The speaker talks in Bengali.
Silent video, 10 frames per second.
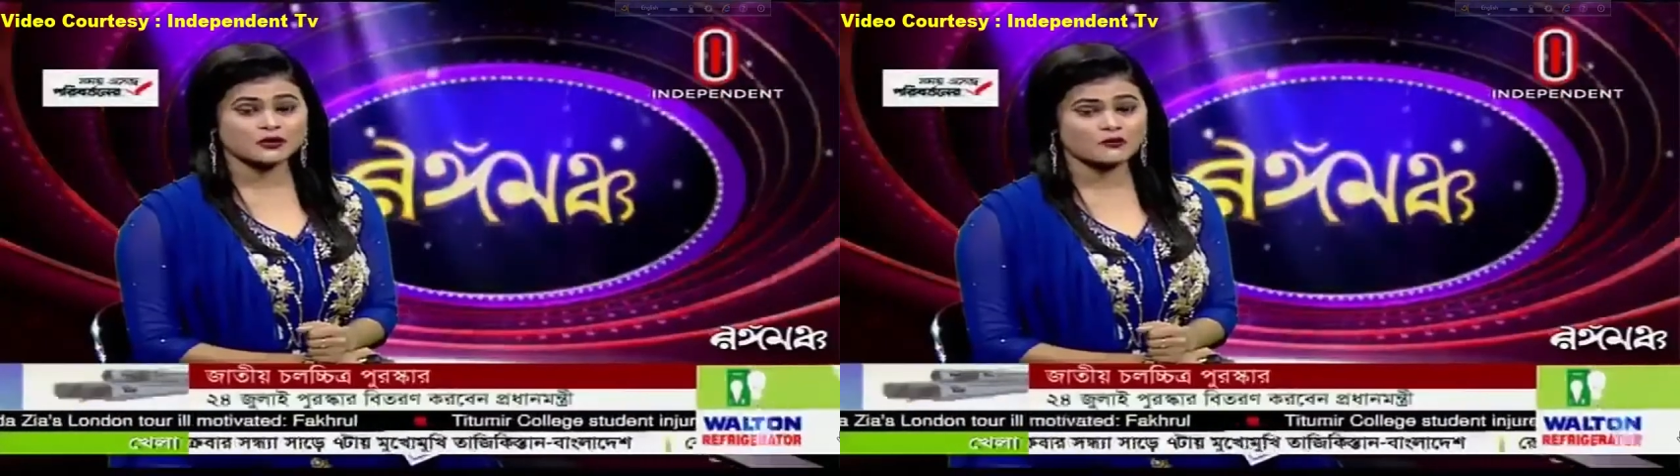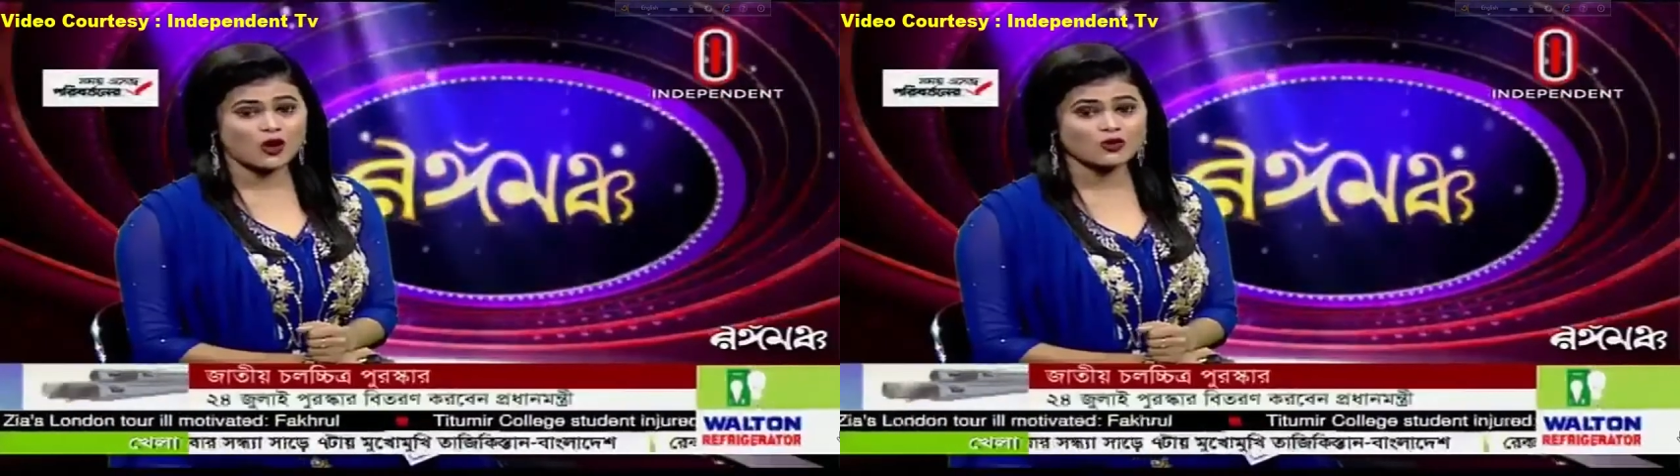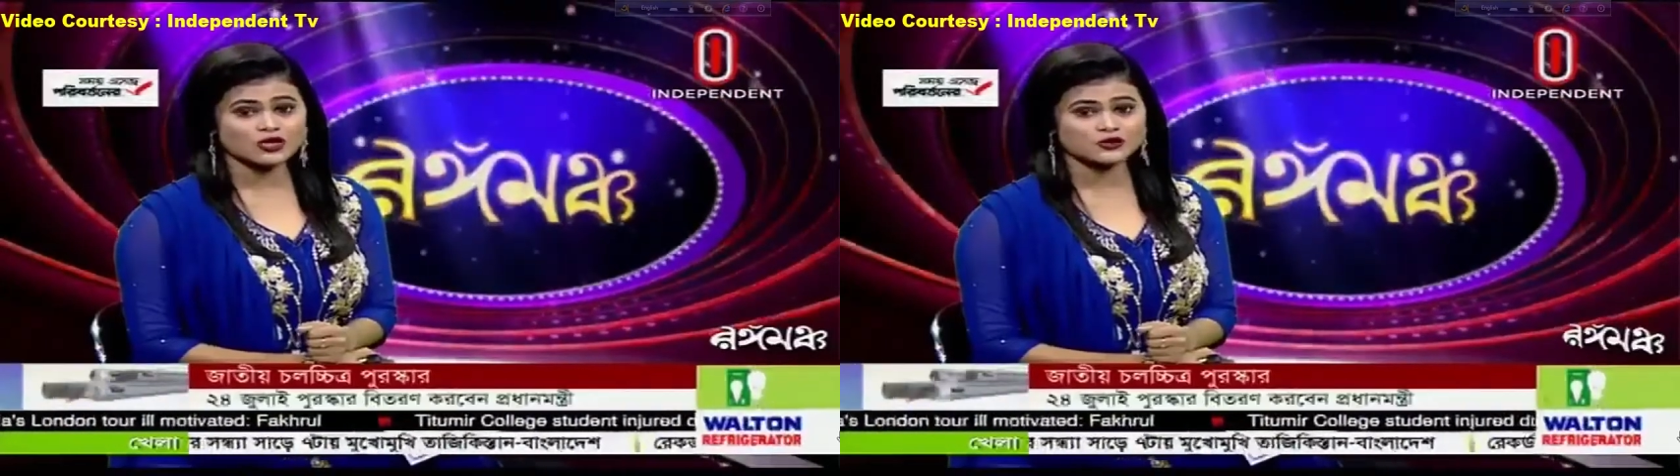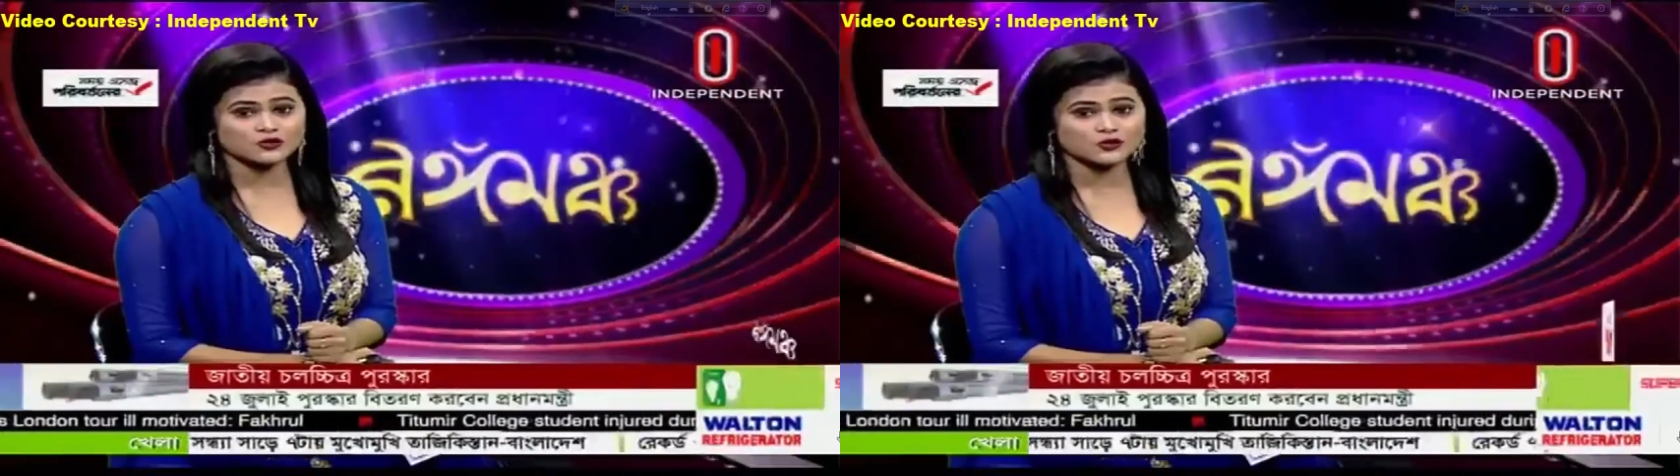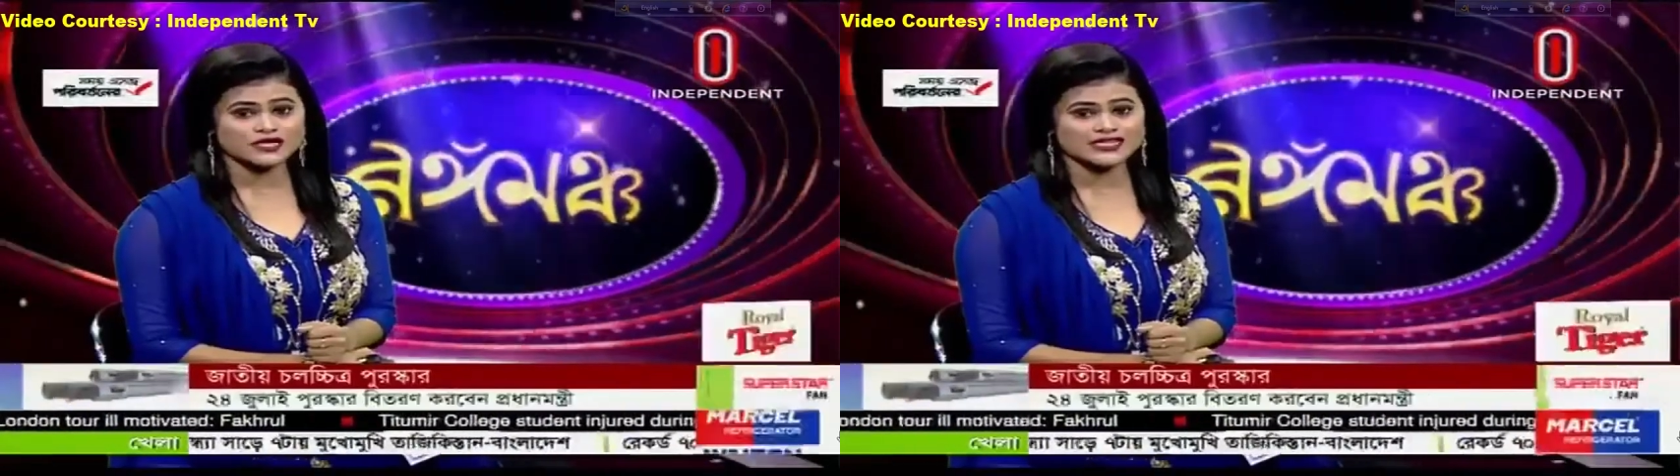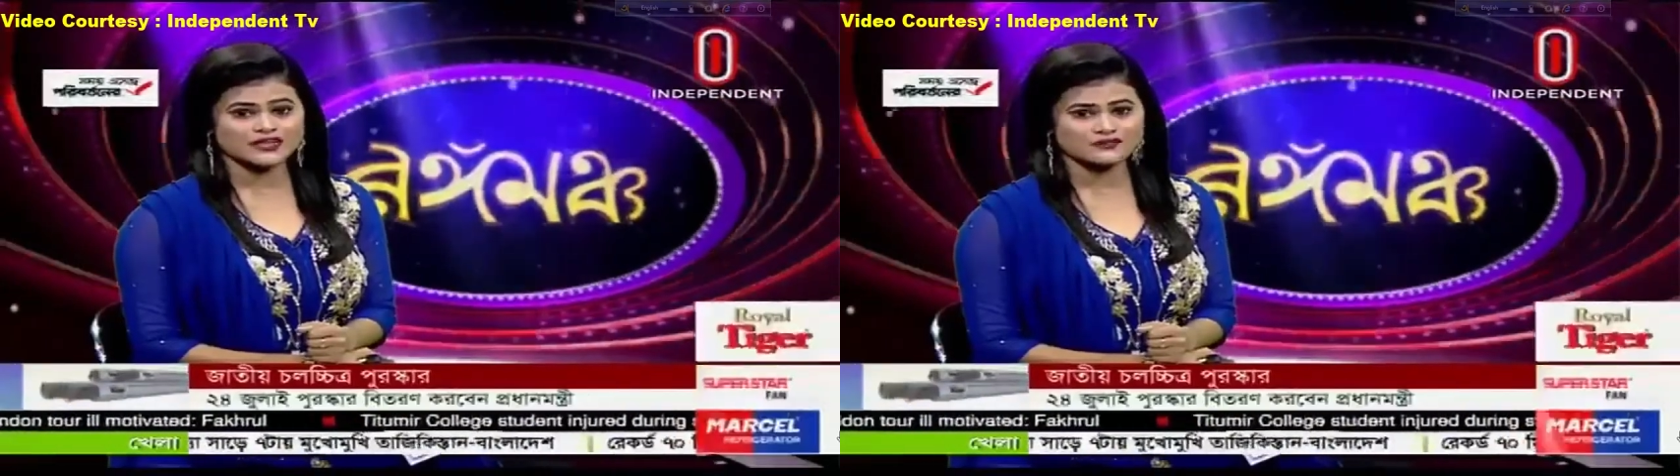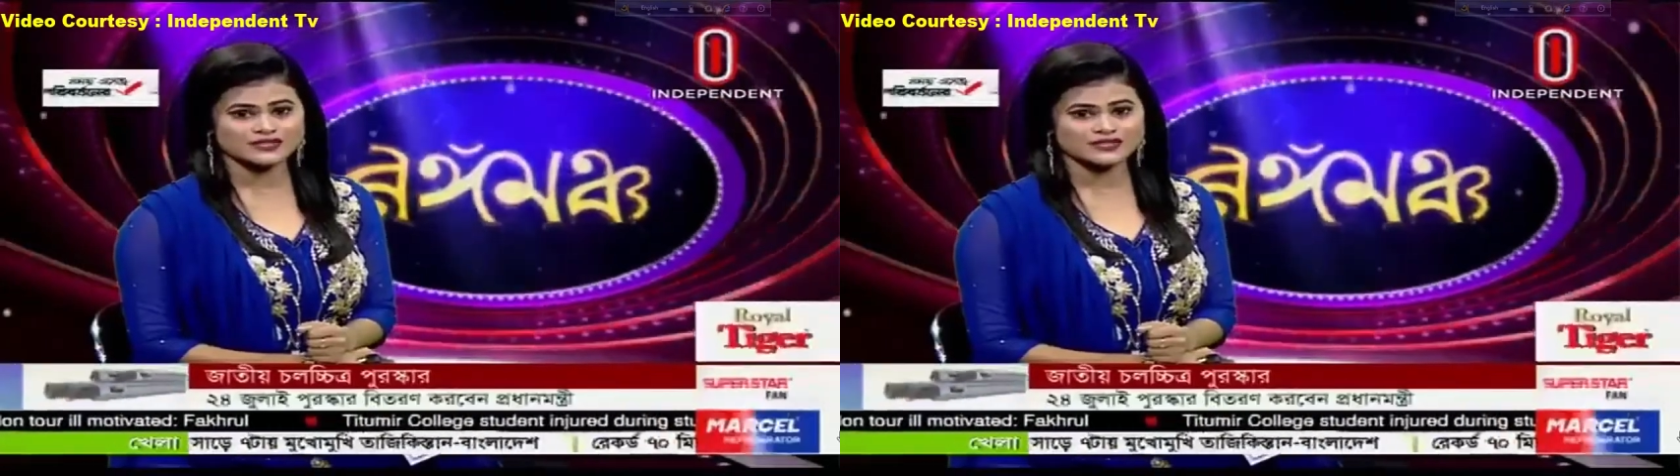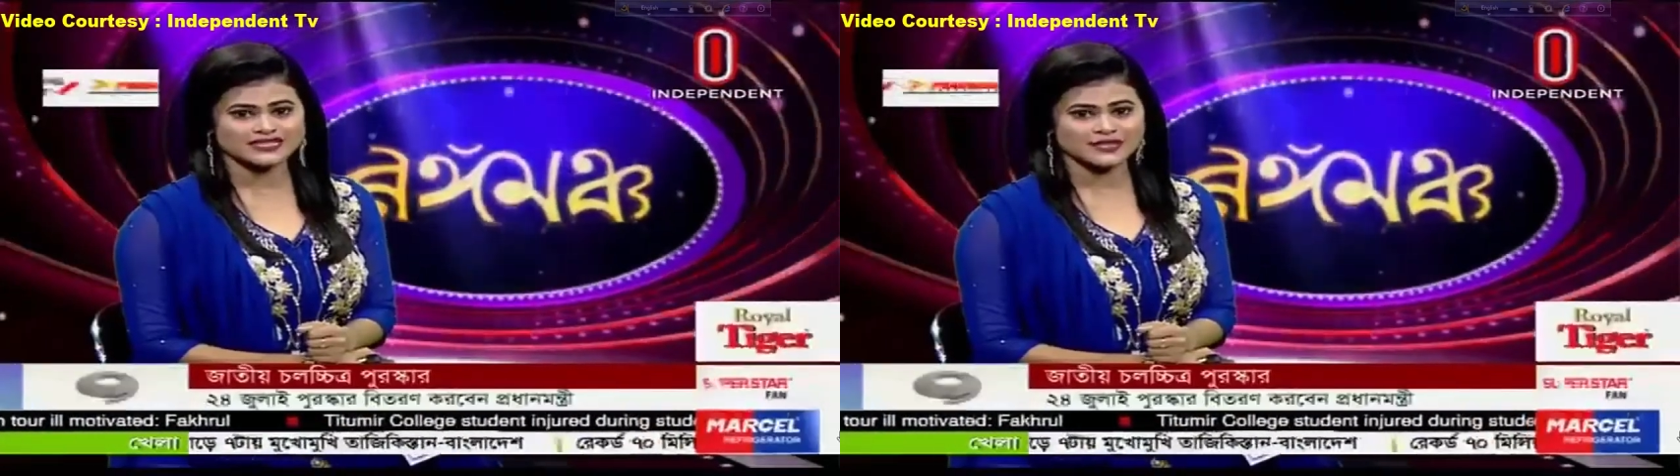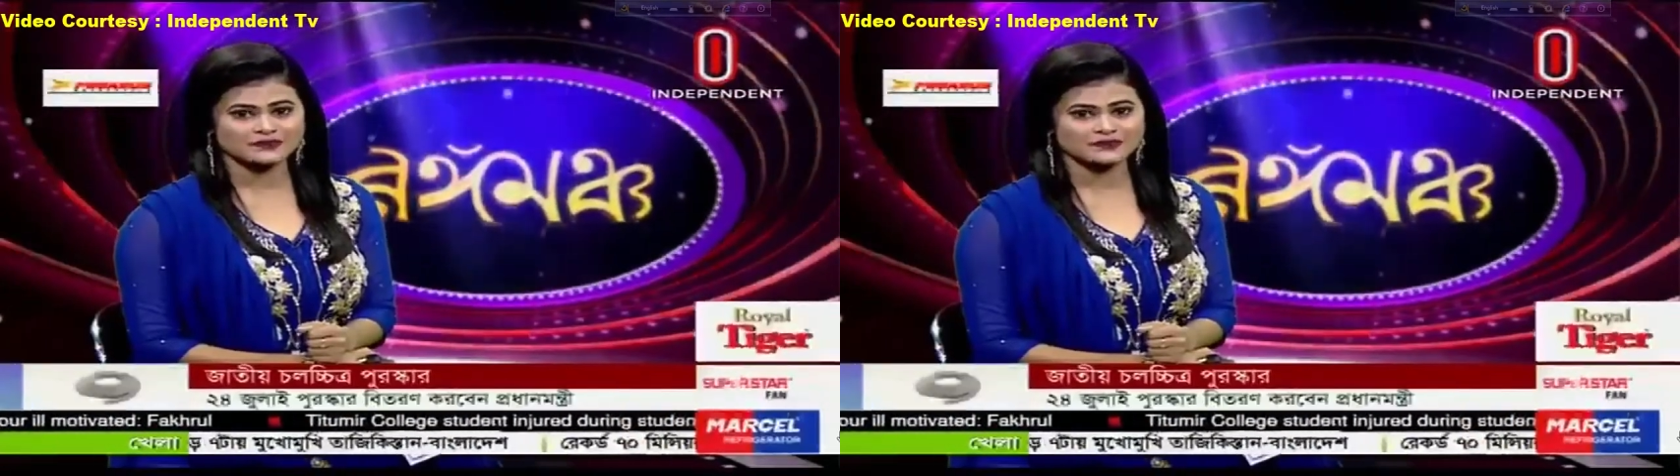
মহড়া শুরু হয়েছে এফডিসিতে